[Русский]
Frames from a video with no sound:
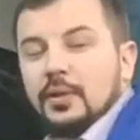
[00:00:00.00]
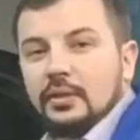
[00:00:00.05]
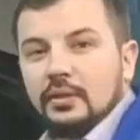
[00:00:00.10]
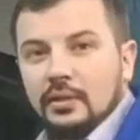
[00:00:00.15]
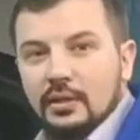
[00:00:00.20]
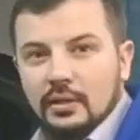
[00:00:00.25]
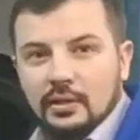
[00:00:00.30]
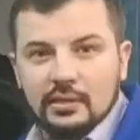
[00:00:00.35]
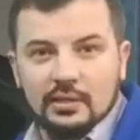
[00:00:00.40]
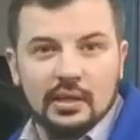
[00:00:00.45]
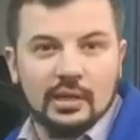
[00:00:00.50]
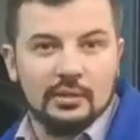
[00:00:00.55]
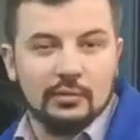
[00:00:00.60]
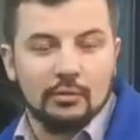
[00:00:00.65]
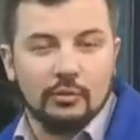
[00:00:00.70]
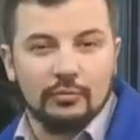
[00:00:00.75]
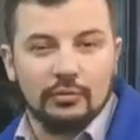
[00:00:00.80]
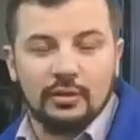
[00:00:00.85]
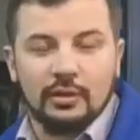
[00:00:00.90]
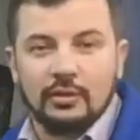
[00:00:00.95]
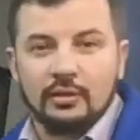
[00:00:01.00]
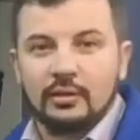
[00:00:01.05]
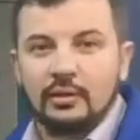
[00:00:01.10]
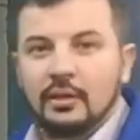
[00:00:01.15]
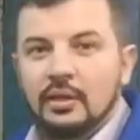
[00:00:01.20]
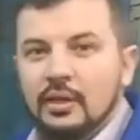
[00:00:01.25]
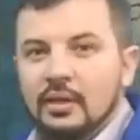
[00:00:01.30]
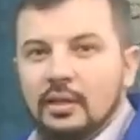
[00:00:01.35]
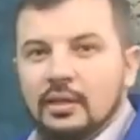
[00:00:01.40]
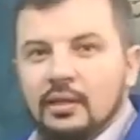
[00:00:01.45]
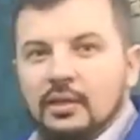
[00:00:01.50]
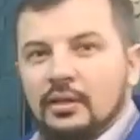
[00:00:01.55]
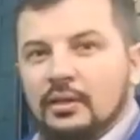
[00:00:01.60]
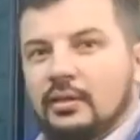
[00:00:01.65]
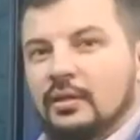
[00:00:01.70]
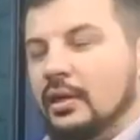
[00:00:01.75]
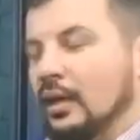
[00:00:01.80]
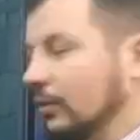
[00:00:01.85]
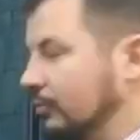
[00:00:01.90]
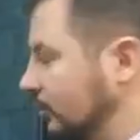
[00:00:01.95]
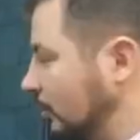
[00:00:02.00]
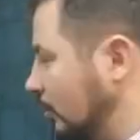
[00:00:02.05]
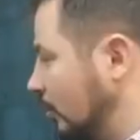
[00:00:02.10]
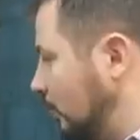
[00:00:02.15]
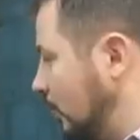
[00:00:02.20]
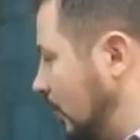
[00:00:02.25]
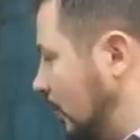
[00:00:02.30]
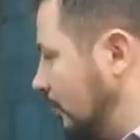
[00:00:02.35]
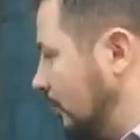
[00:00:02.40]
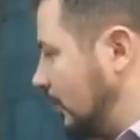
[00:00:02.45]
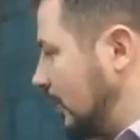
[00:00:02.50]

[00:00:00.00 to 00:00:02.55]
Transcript: пенной раскоксовки. Автомобиль